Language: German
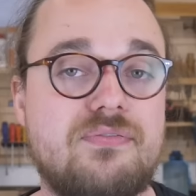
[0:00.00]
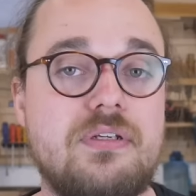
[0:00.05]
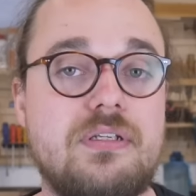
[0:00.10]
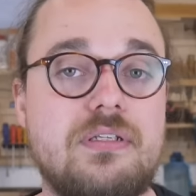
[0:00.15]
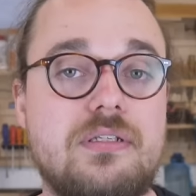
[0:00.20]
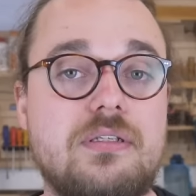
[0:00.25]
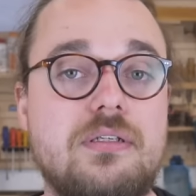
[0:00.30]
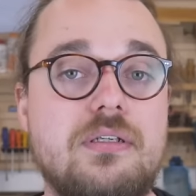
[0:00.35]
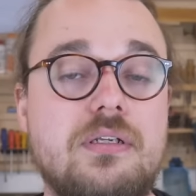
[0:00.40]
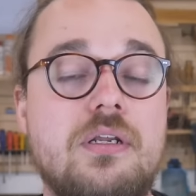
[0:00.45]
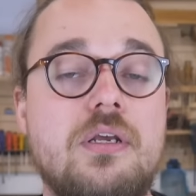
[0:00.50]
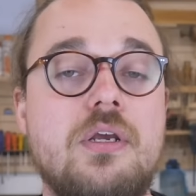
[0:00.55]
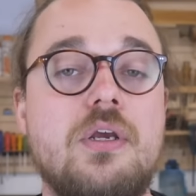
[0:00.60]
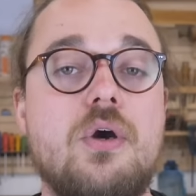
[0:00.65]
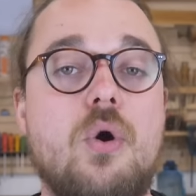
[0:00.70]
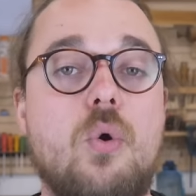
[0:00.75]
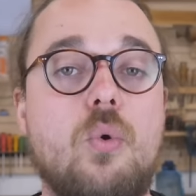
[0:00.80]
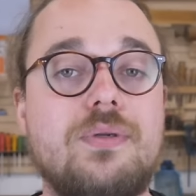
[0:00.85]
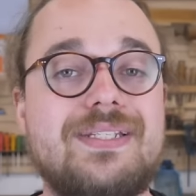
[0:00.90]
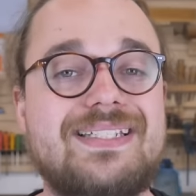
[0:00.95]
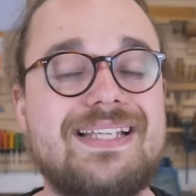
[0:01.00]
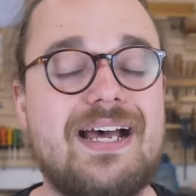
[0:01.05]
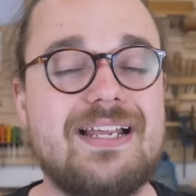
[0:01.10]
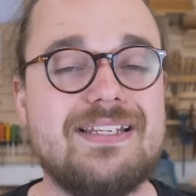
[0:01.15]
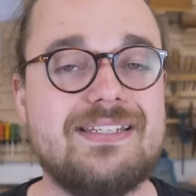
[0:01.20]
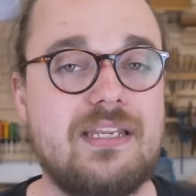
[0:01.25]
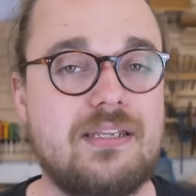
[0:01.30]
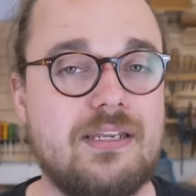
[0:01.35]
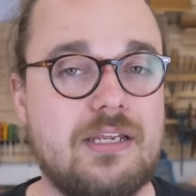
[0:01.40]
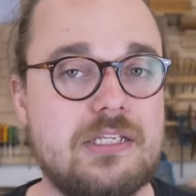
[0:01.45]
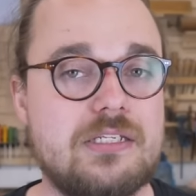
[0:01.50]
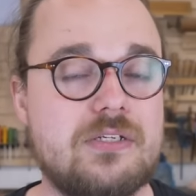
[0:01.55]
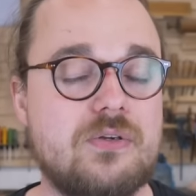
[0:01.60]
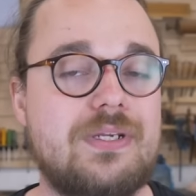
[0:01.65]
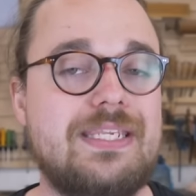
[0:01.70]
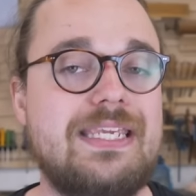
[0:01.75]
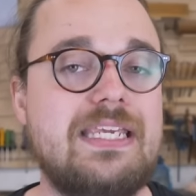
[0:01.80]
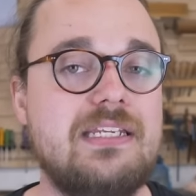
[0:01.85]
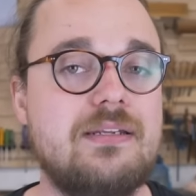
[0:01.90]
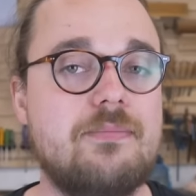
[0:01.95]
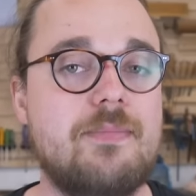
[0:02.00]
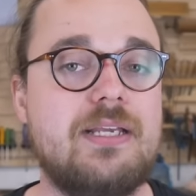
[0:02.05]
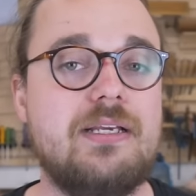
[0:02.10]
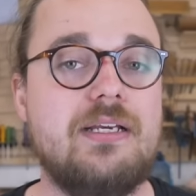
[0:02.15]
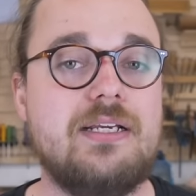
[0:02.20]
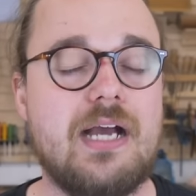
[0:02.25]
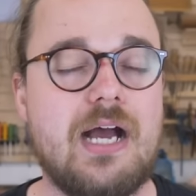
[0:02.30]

finden. Und da seht ihr jetzt noch jede Menge